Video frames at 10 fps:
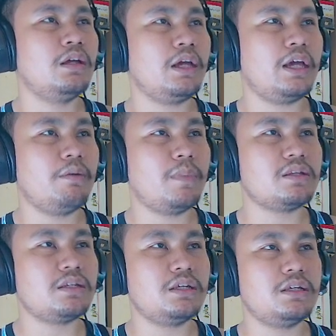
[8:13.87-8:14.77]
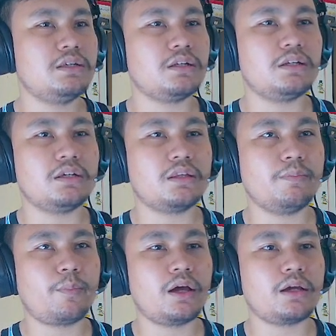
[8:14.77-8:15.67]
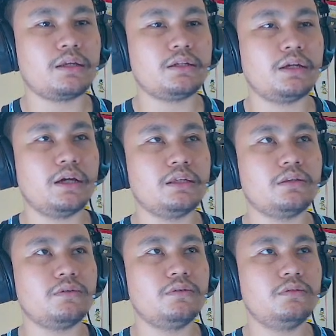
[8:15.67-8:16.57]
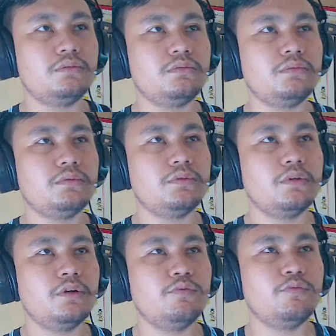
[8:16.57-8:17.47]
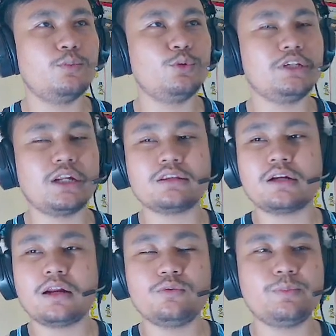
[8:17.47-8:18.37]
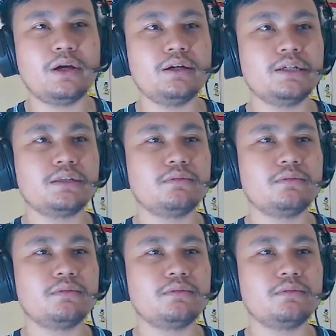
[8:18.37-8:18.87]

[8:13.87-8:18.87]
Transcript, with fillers: EM masih sedikit kepake di hydro walaupun tidak terlalu banget